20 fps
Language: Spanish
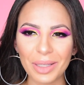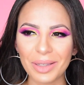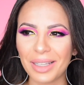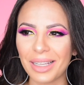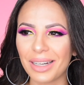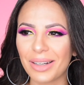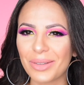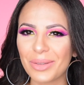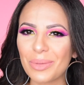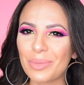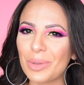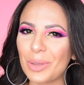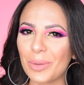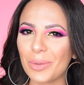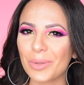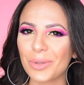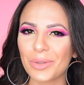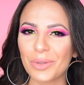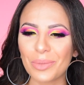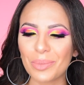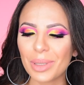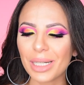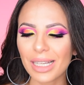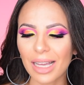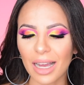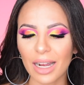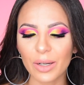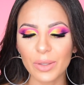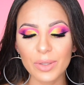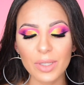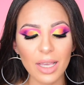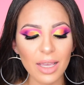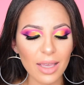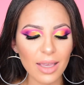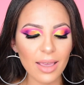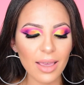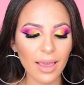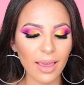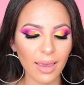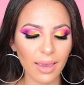poner sus productos súper caros.
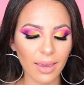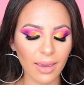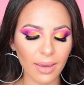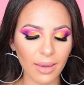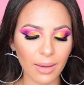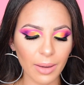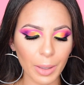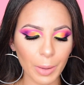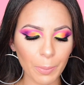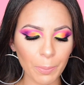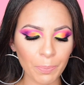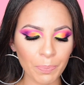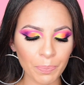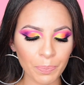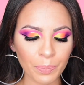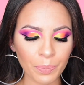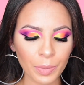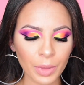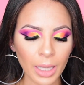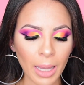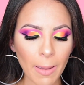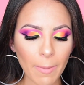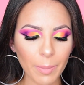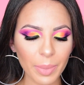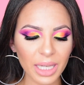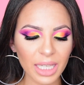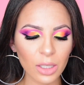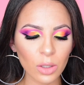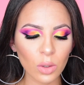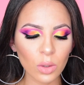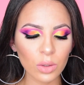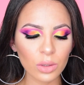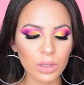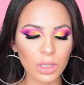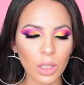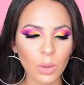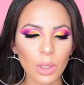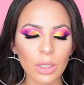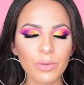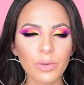Em, pero
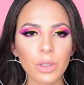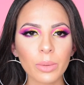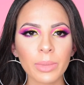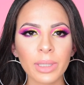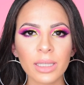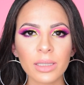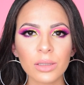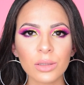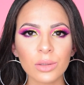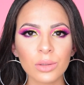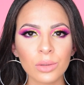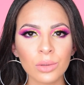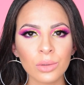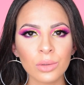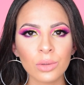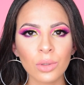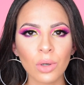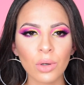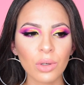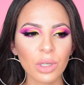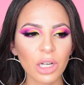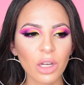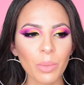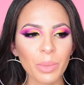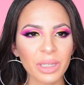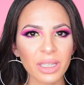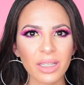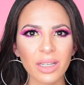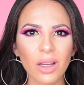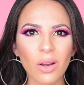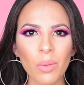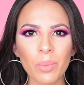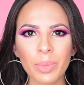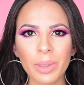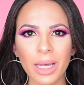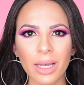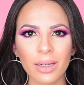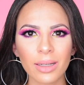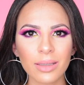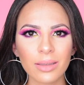de igual forma, no recomendaría
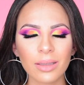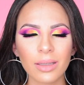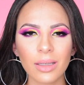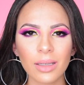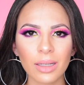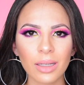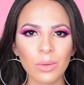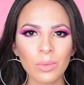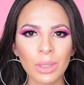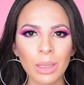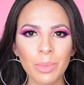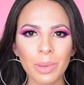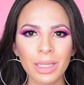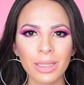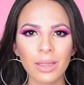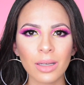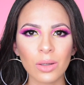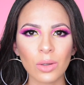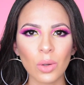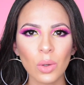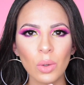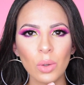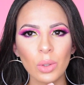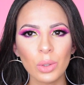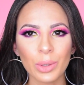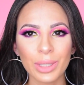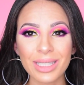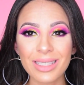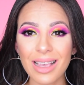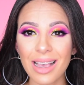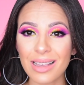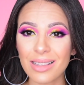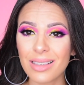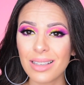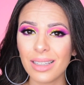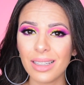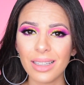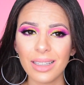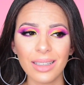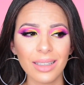comprarla. Si quieren una paleta con colores
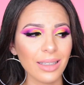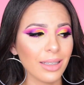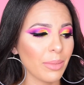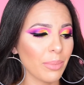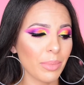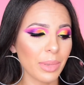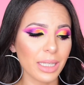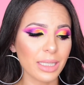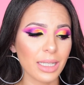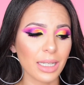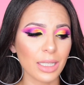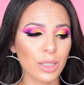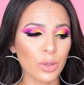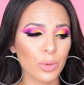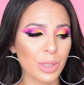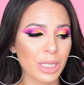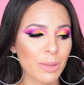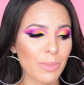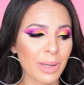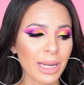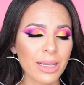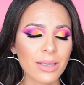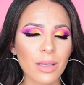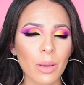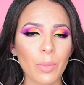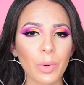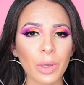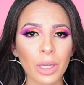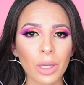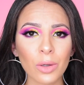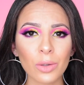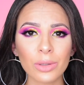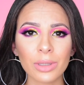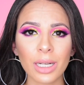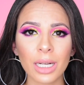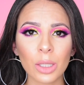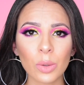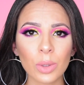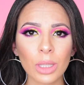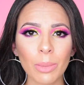así, vayan a Juvia's Place que pueden
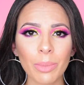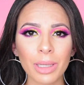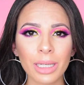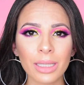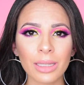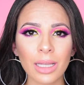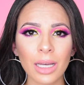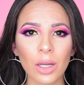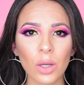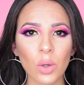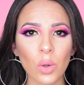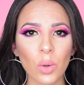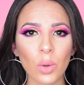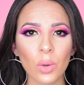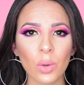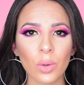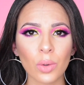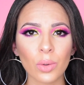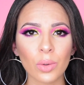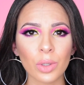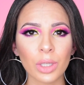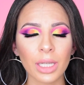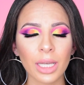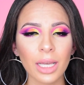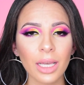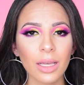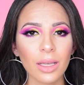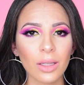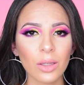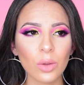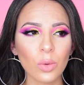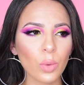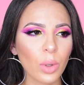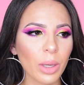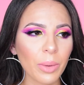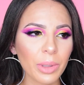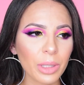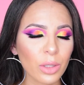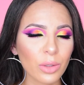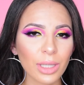encontrar una paleta con
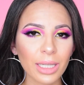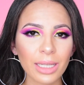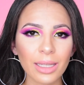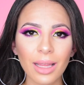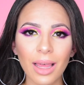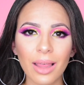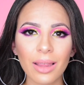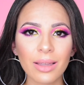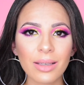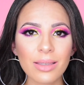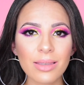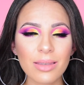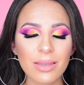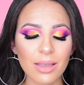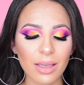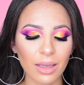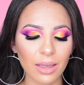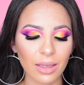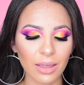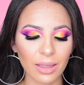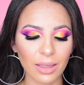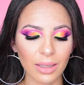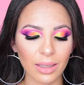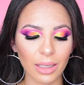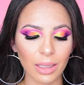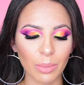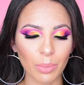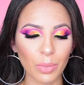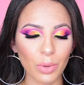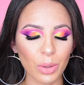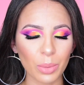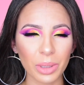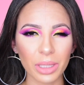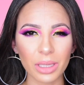9 tonalidades eh, por